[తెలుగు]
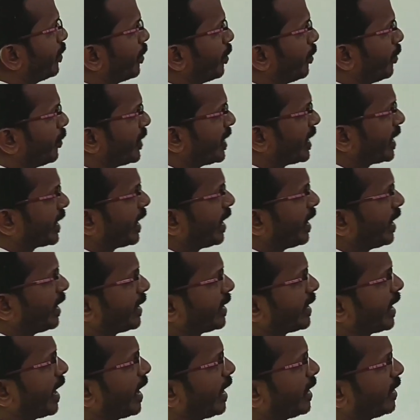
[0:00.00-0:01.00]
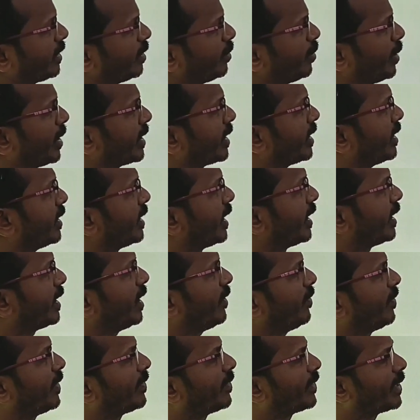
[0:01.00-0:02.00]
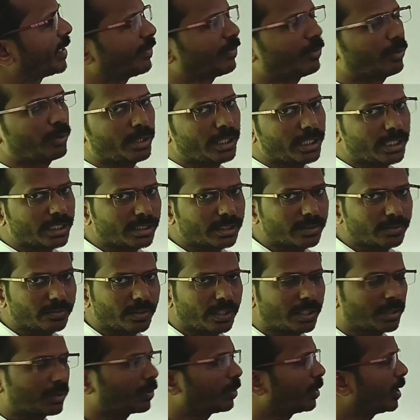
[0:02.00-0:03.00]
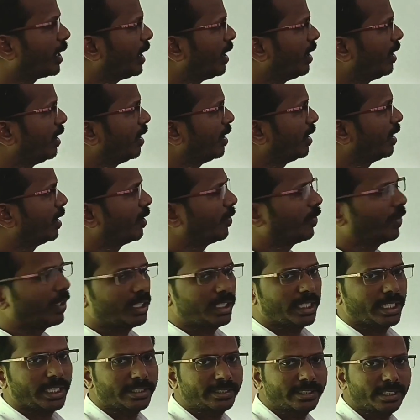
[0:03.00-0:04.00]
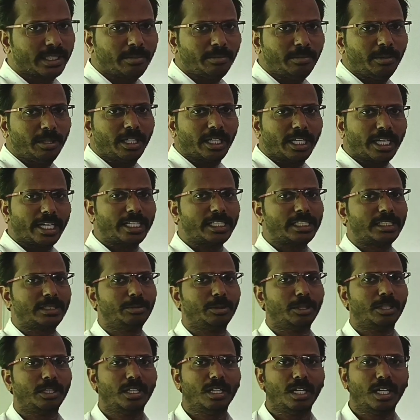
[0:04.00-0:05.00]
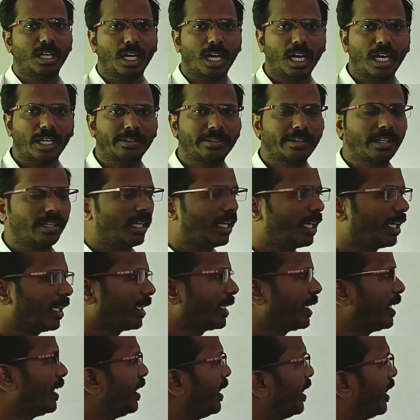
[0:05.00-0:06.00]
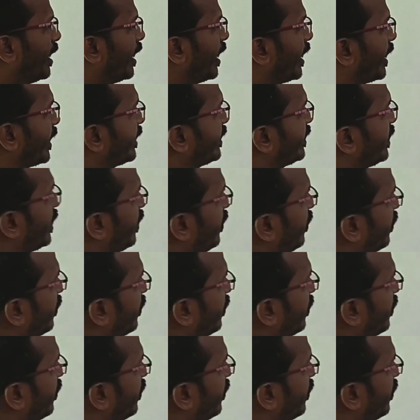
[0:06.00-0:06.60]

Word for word: ఫిజికల్లీ ఛాలెంజెడ్ పర్సన్స్ అయితే ఫిఫ్టీ ఫోర్ ఇయర్స్ వరకు కూడా మళ్ళీ ఎగ్జామ్ ఎలిజిబుల్ అలాగే ఎగ్జామ్